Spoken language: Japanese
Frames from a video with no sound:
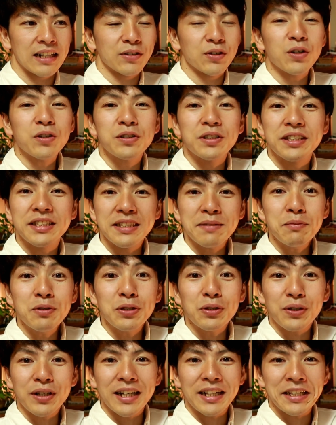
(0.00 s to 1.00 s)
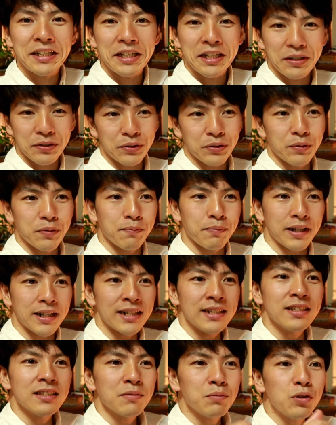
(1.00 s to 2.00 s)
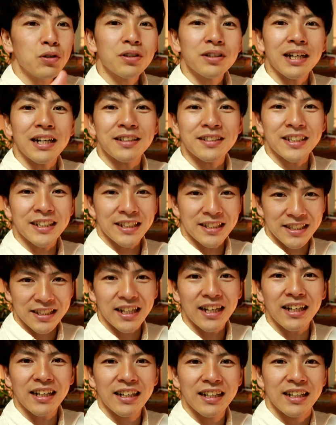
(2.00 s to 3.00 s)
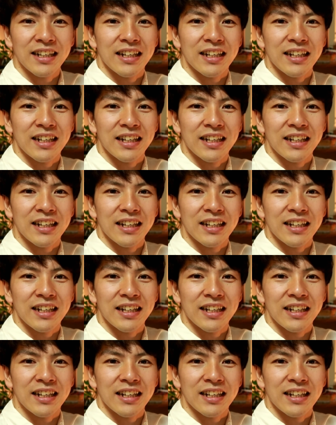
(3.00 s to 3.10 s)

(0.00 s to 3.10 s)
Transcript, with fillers: よくジムとかにあるバランスボールがあるじゃないですか。